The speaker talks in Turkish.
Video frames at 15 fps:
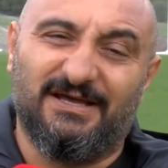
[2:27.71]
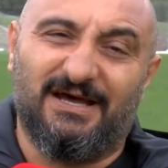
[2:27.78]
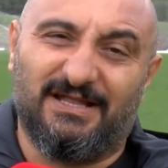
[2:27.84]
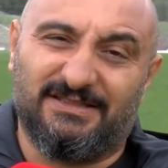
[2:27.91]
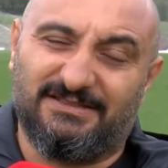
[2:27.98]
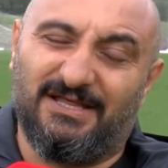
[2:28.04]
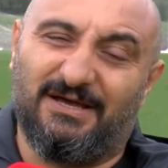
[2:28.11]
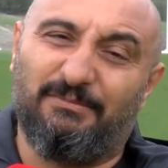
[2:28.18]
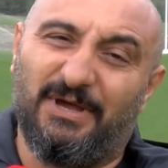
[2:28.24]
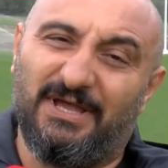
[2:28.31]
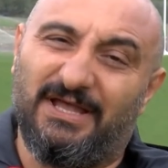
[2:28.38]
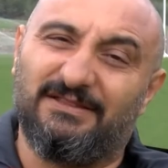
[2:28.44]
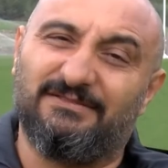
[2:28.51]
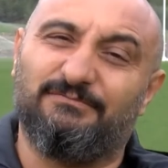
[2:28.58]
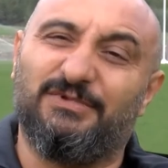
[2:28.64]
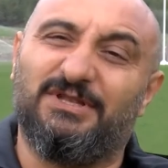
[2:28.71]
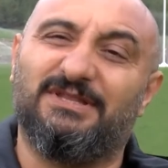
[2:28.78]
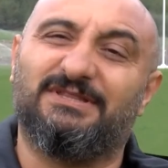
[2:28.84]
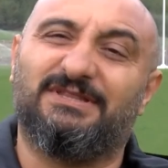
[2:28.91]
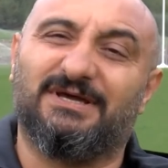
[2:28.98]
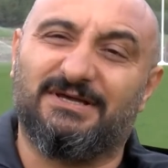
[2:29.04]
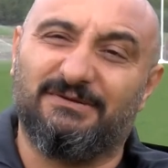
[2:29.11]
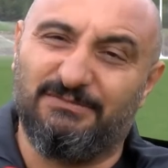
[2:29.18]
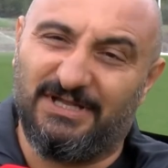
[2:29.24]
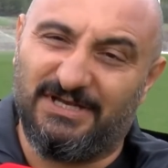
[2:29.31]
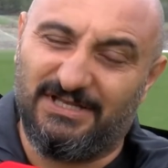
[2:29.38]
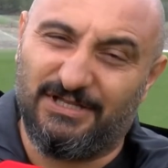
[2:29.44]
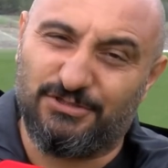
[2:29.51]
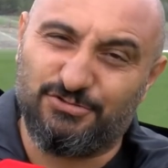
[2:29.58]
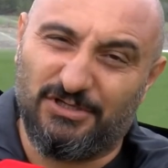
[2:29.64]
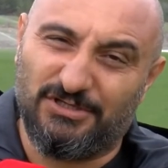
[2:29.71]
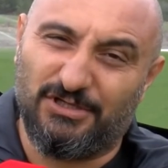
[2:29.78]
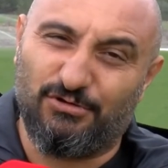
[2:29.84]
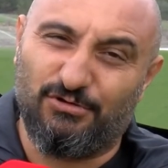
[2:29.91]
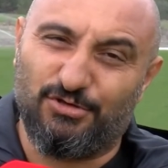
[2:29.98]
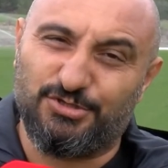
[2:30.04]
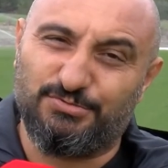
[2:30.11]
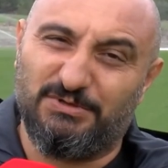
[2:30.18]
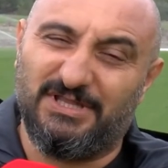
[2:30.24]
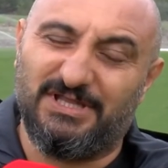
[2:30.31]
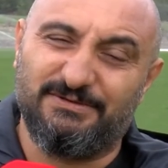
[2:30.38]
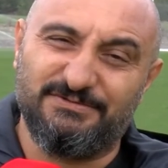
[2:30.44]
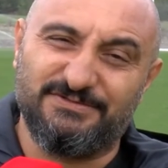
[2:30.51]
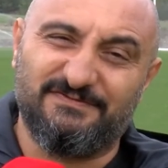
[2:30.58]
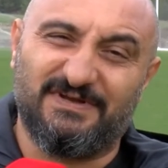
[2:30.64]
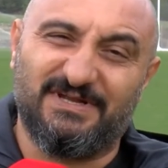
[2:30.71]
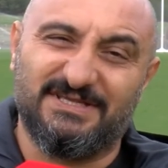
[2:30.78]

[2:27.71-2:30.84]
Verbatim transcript: Hatta bayan milli takımlarıyla şu anda görüşmelerimiz var.